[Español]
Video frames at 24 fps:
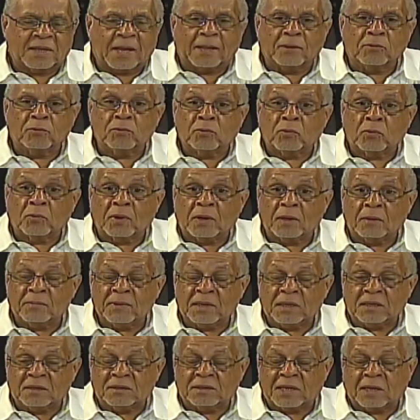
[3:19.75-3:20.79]
tanto el
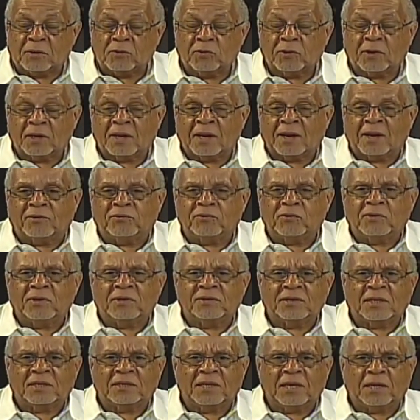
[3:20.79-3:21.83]
Ministerio de
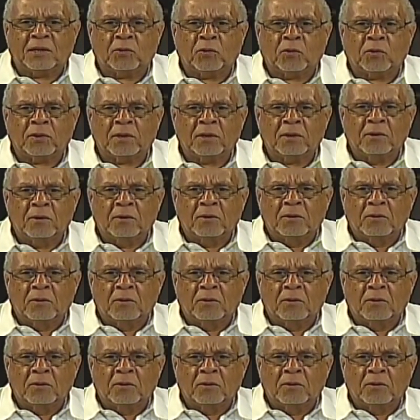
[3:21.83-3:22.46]
Relaciones Exteriores